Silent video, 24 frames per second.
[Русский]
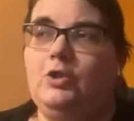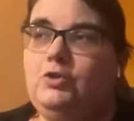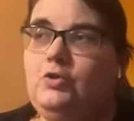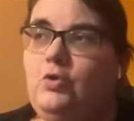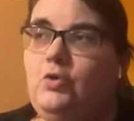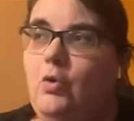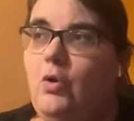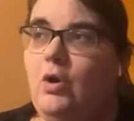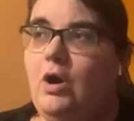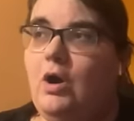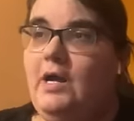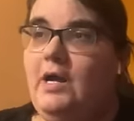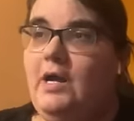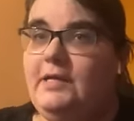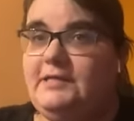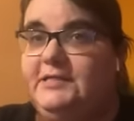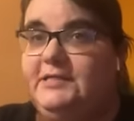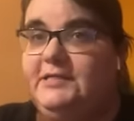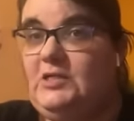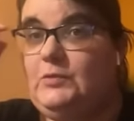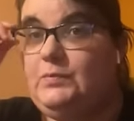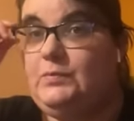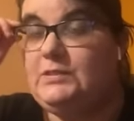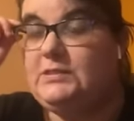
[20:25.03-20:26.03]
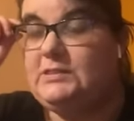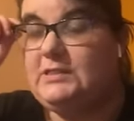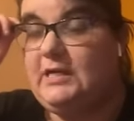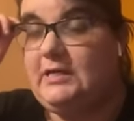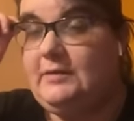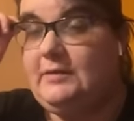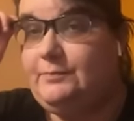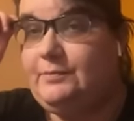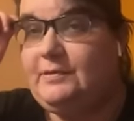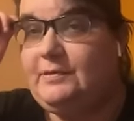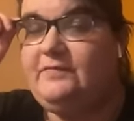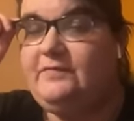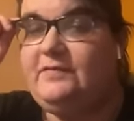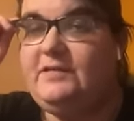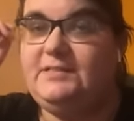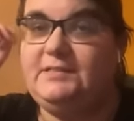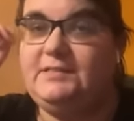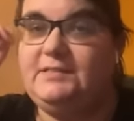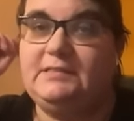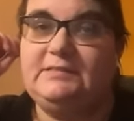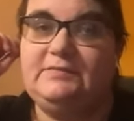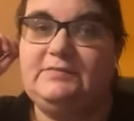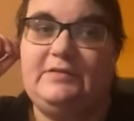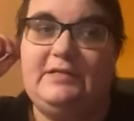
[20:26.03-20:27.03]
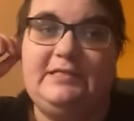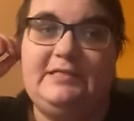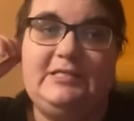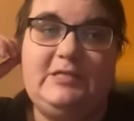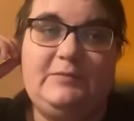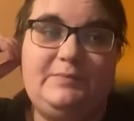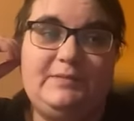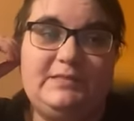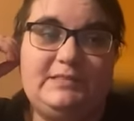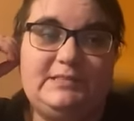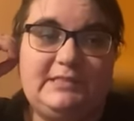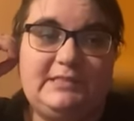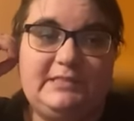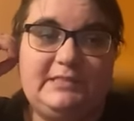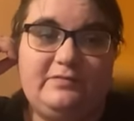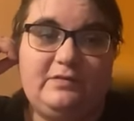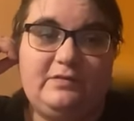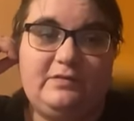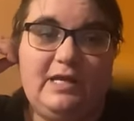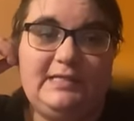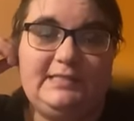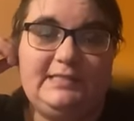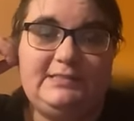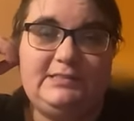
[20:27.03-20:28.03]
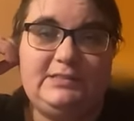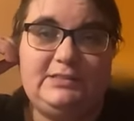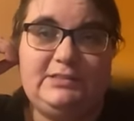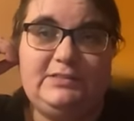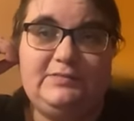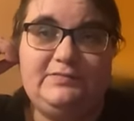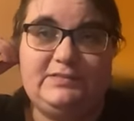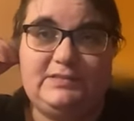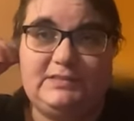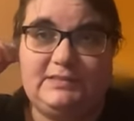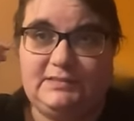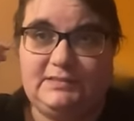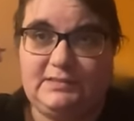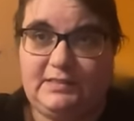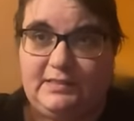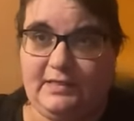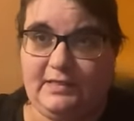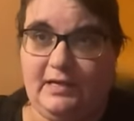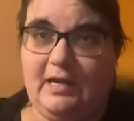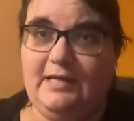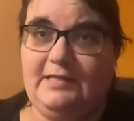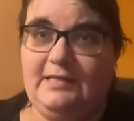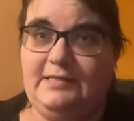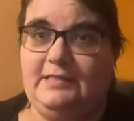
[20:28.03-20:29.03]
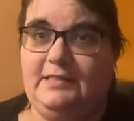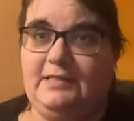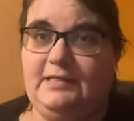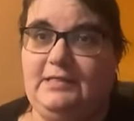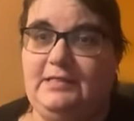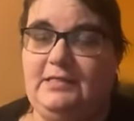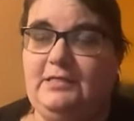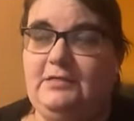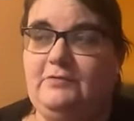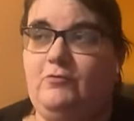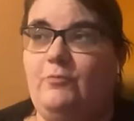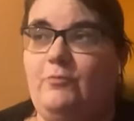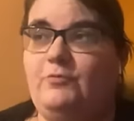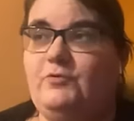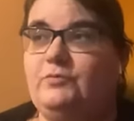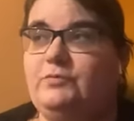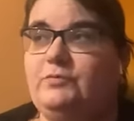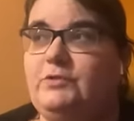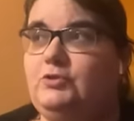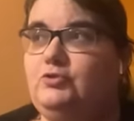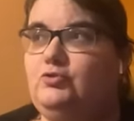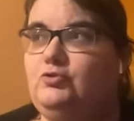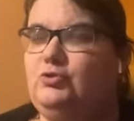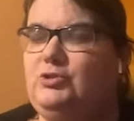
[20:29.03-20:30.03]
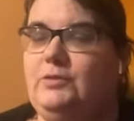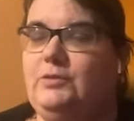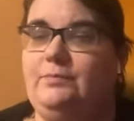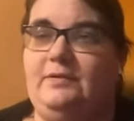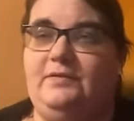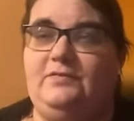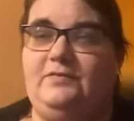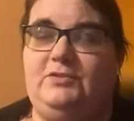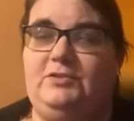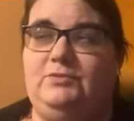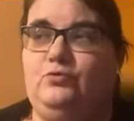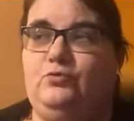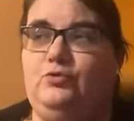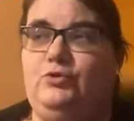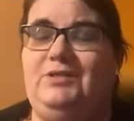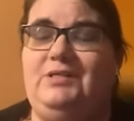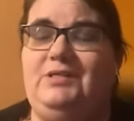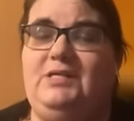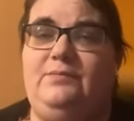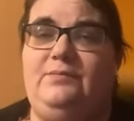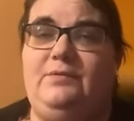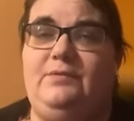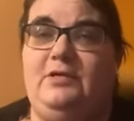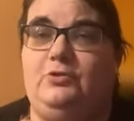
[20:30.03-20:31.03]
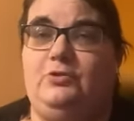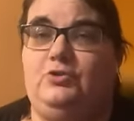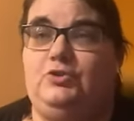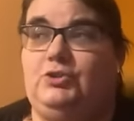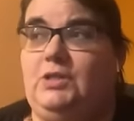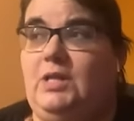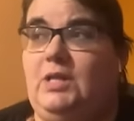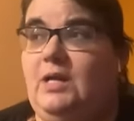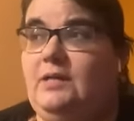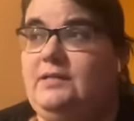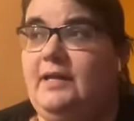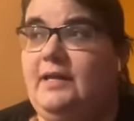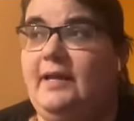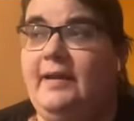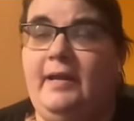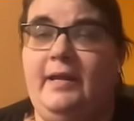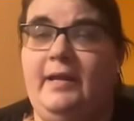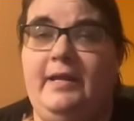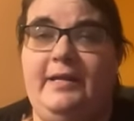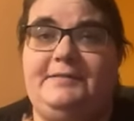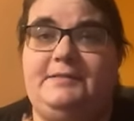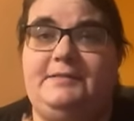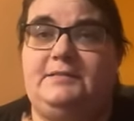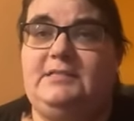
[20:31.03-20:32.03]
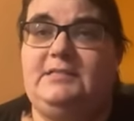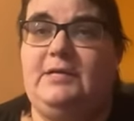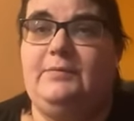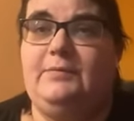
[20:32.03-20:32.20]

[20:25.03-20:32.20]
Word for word: Но египетское правительство, египетские власти не в состоянии и, в общем-то, судя по всему, и не имеют желания этих